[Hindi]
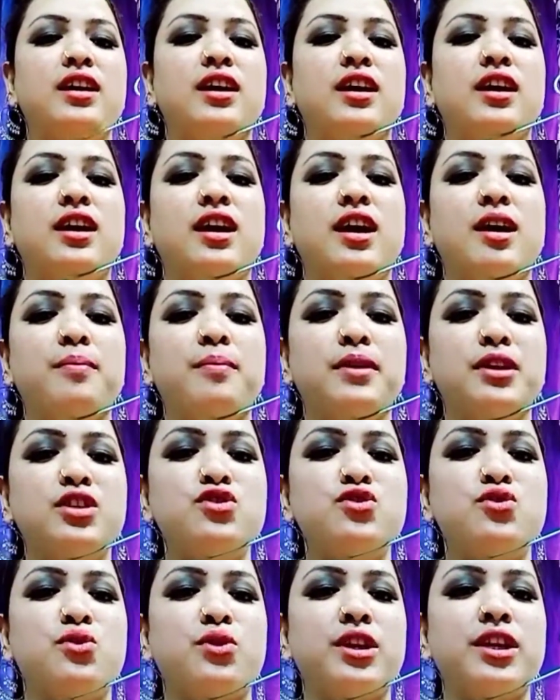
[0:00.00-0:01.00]
आ, अपनी
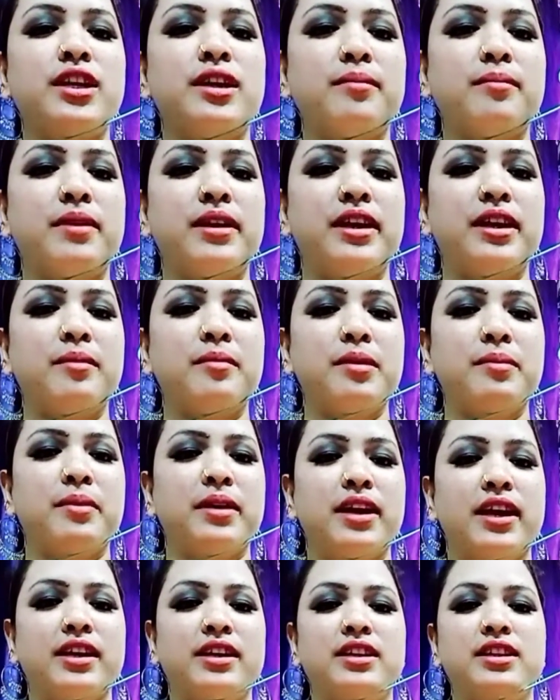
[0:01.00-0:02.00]
छोटी के बर्थडे में
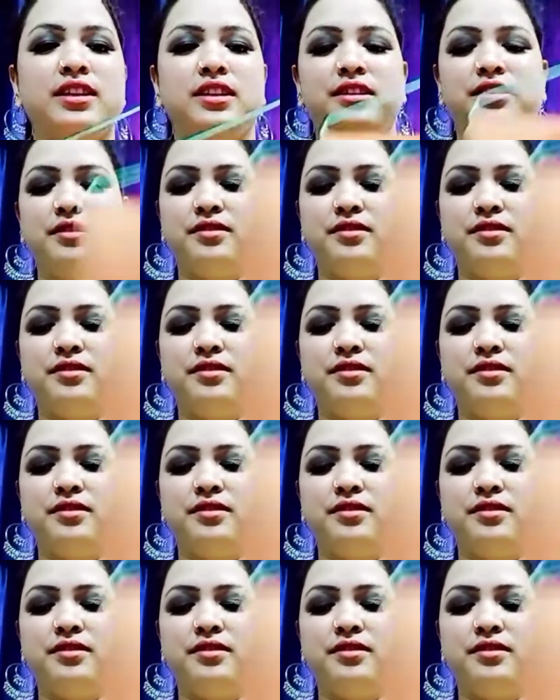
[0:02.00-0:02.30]
बनाई थी